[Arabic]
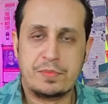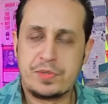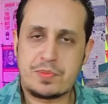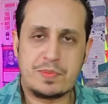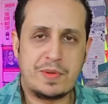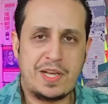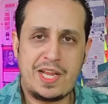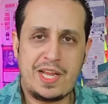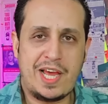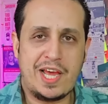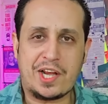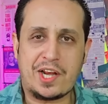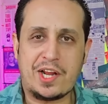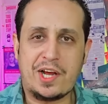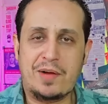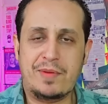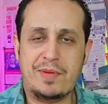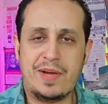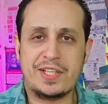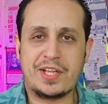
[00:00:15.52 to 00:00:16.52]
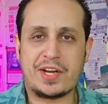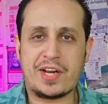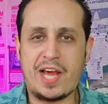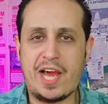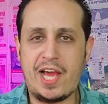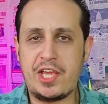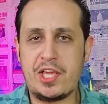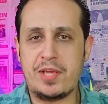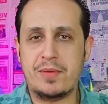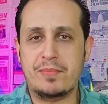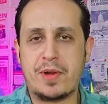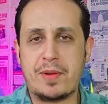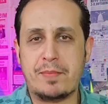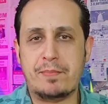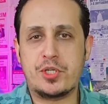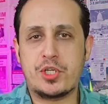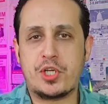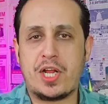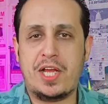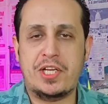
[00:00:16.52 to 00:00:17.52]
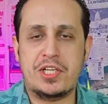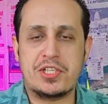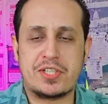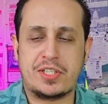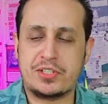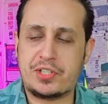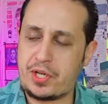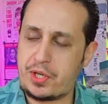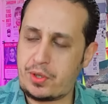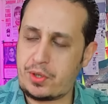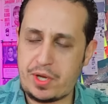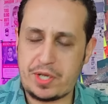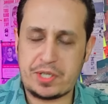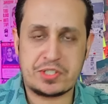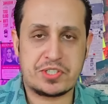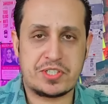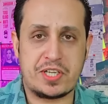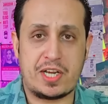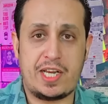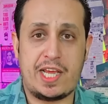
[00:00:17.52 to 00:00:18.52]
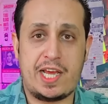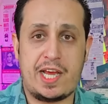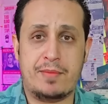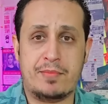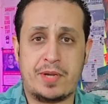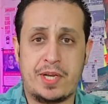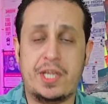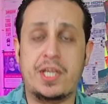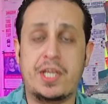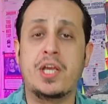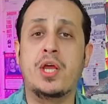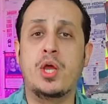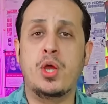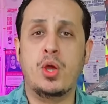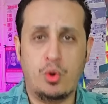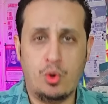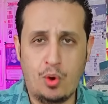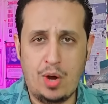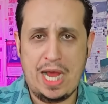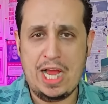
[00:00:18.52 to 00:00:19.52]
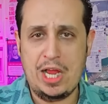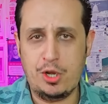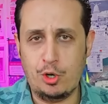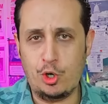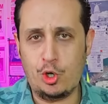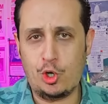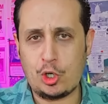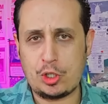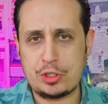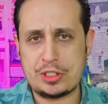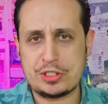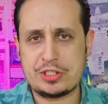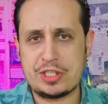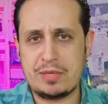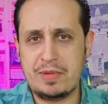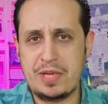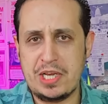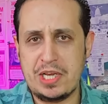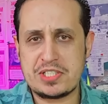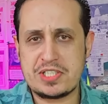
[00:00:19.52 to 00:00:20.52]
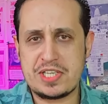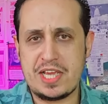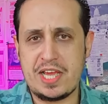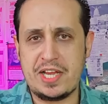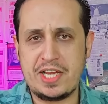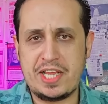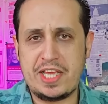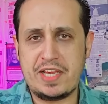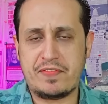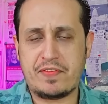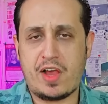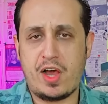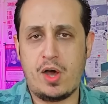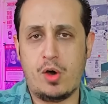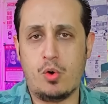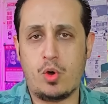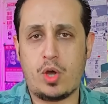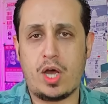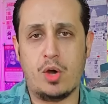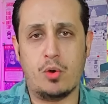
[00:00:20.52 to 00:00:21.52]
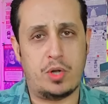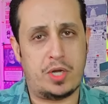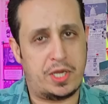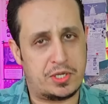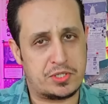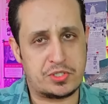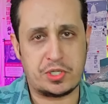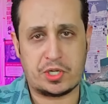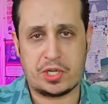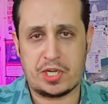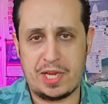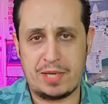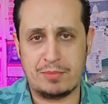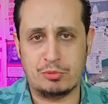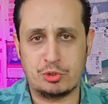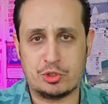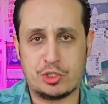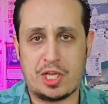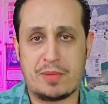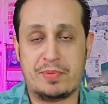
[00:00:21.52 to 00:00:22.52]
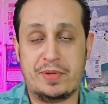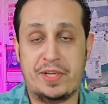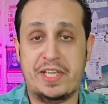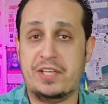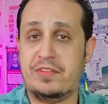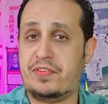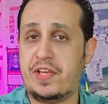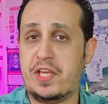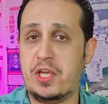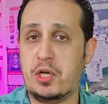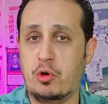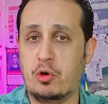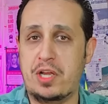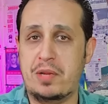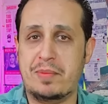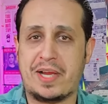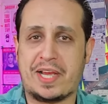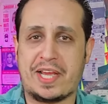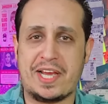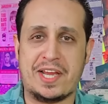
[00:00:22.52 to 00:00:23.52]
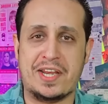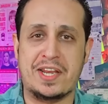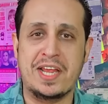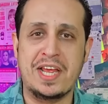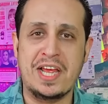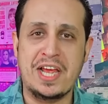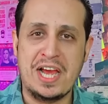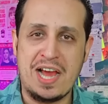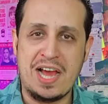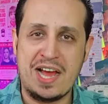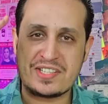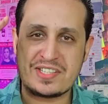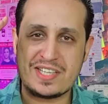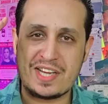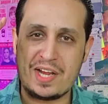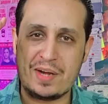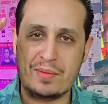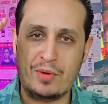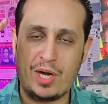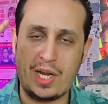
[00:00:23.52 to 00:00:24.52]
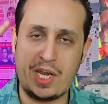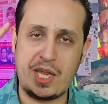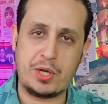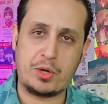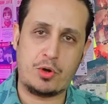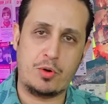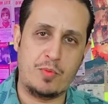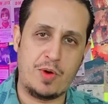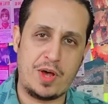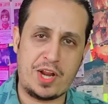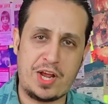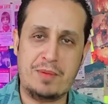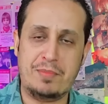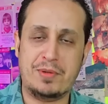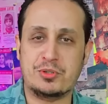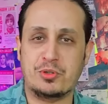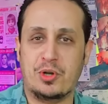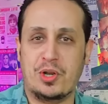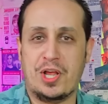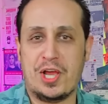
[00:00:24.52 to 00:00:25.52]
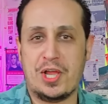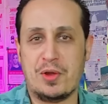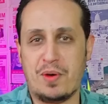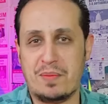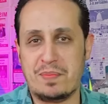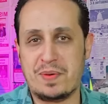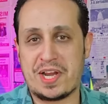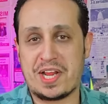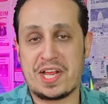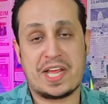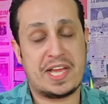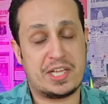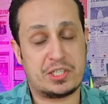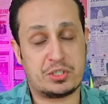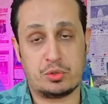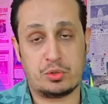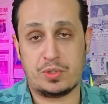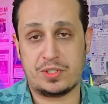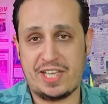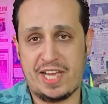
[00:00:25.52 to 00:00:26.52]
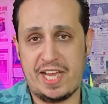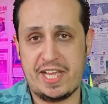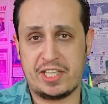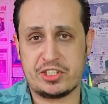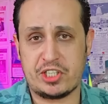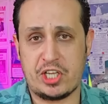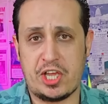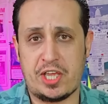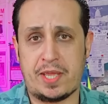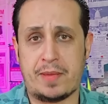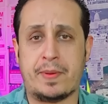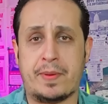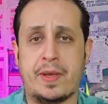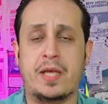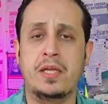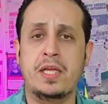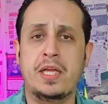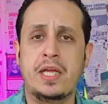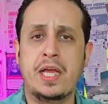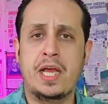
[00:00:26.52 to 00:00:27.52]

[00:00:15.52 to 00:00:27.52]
بسم الله الرحمن الرحيم رب اشرح لي صدري ويسر لي امري واحلل عقدة من لساني يفقه قولي اصدقائي المتابعين في كل مكان السلام عليكم ورحمة الله وبركاته وتحية طيبة